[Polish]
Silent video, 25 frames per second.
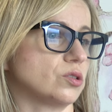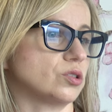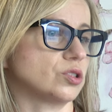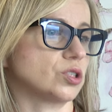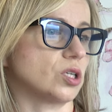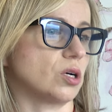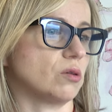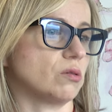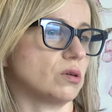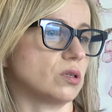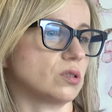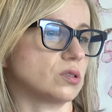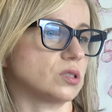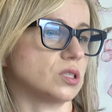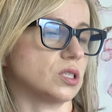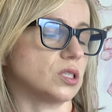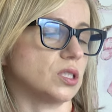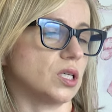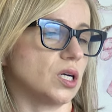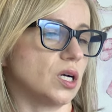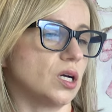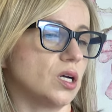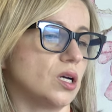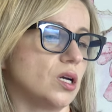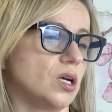y, szkoły
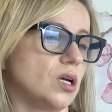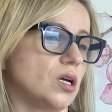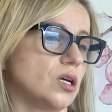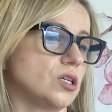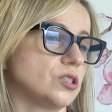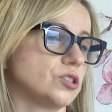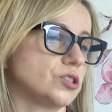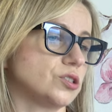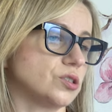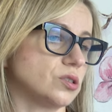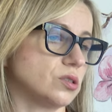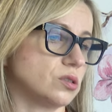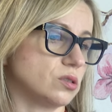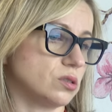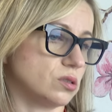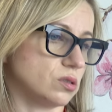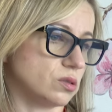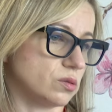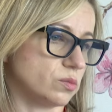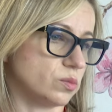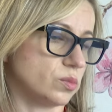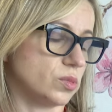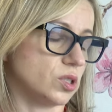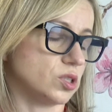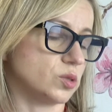rodzenia, czy
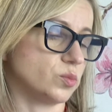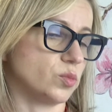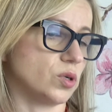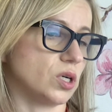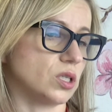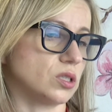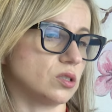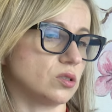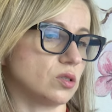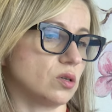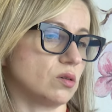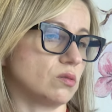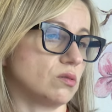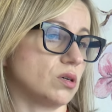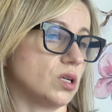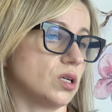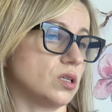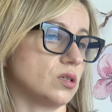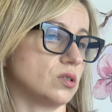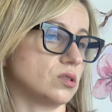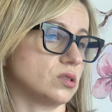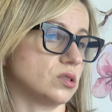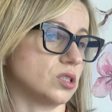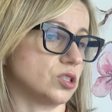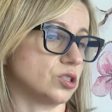y, bezpłatną,
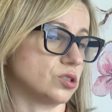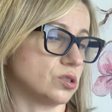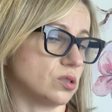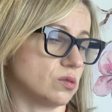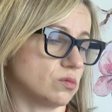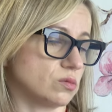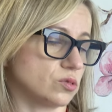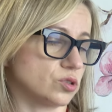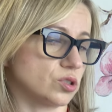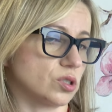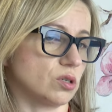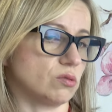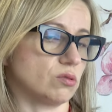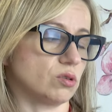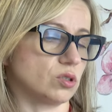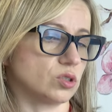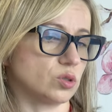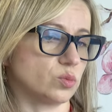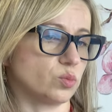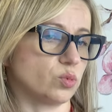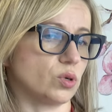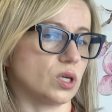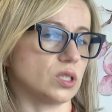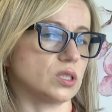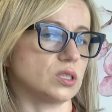ale też są szkoły
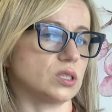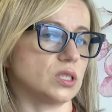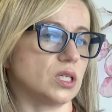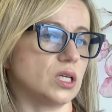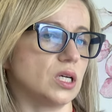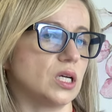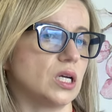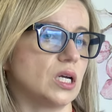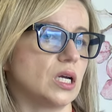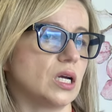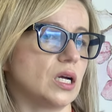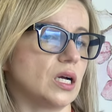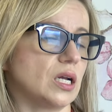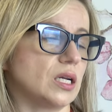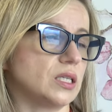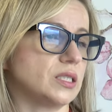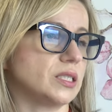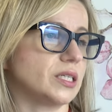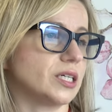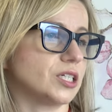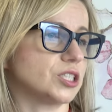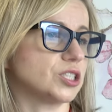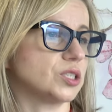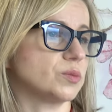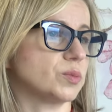odpłatne, ale
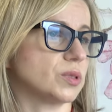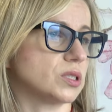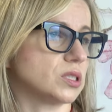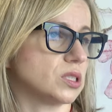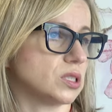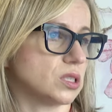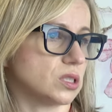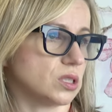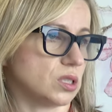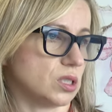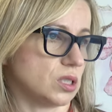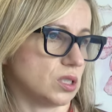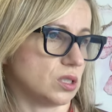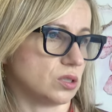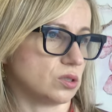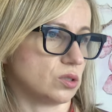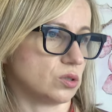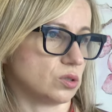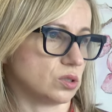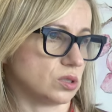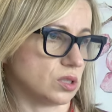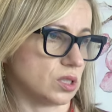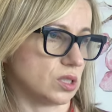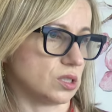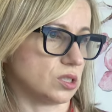nie każdej pacjentki na
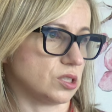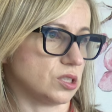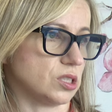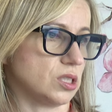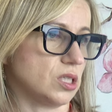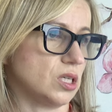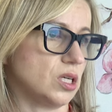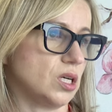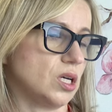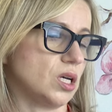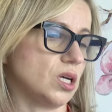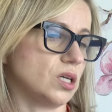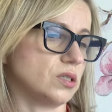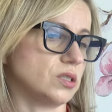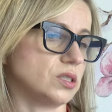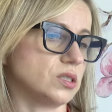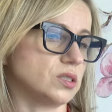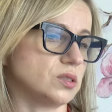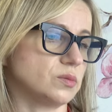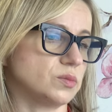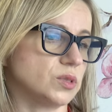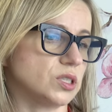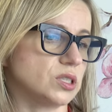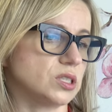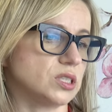to stać.
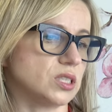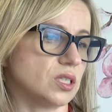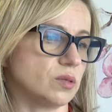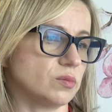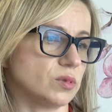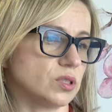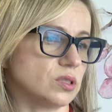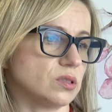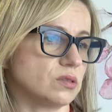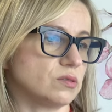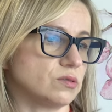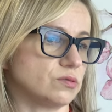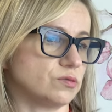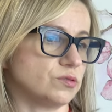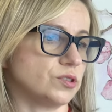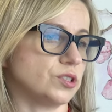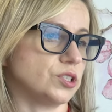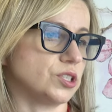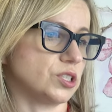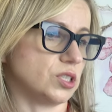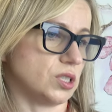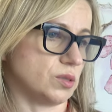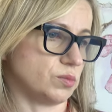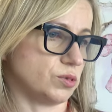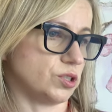Więc my chcemy
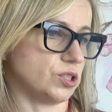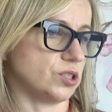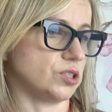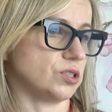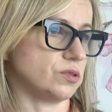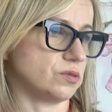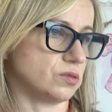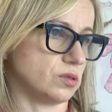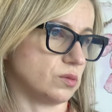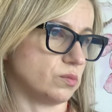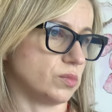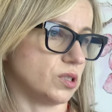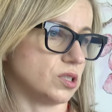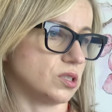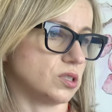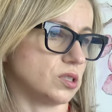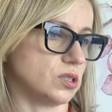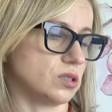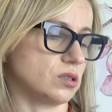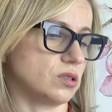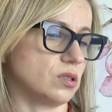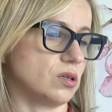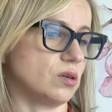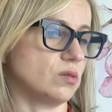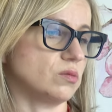wyjść naprzeciw tym
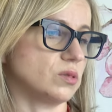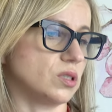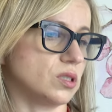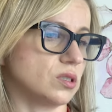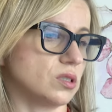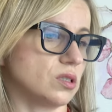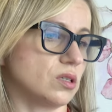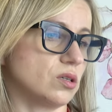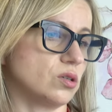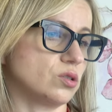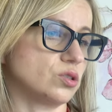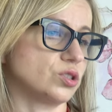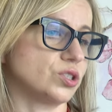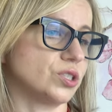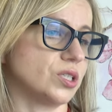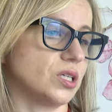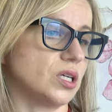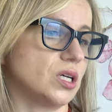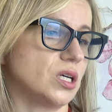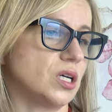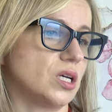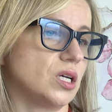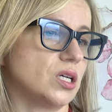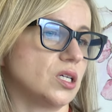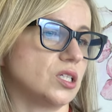pacjentkom, dlatego że
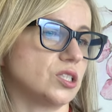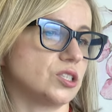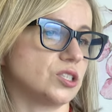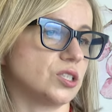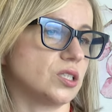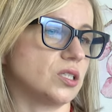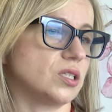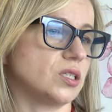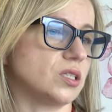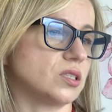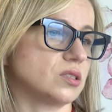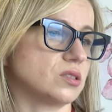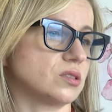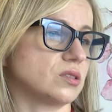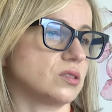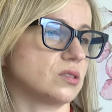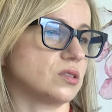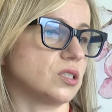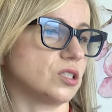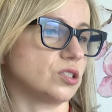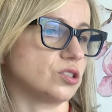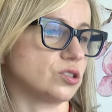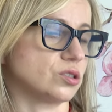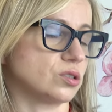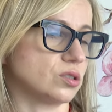jeżeli jest
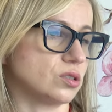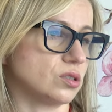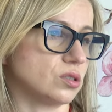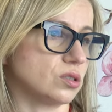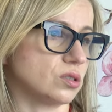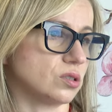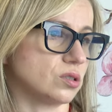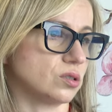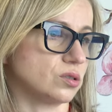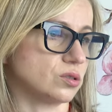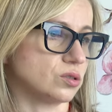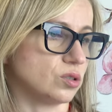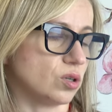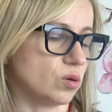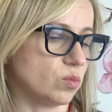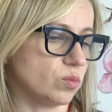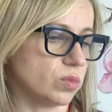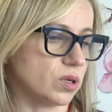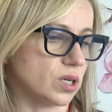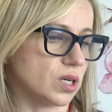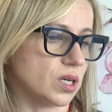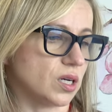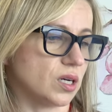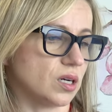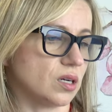też
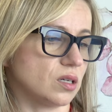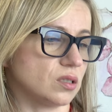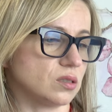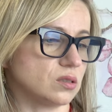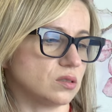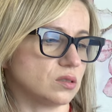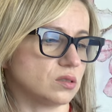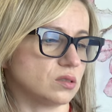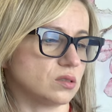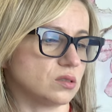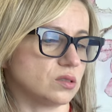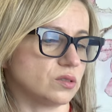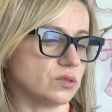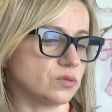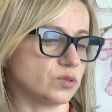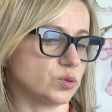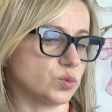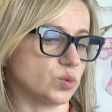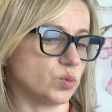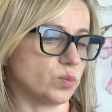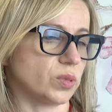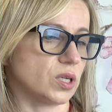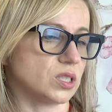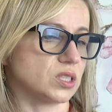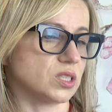dobra
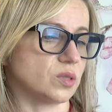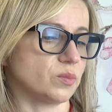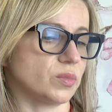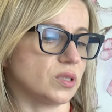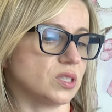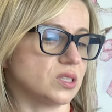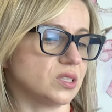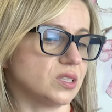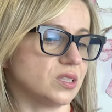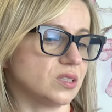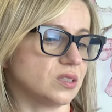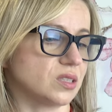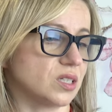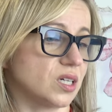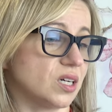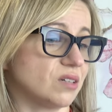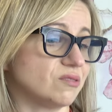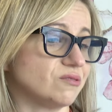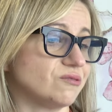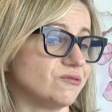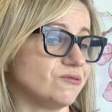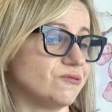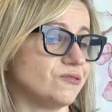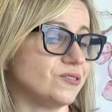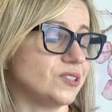współpraca, pacjentka
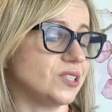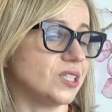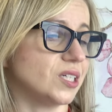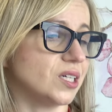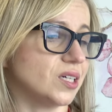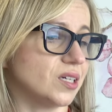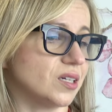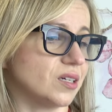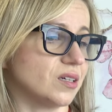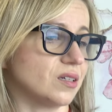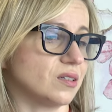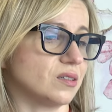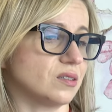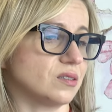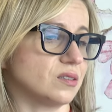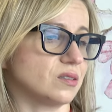wie,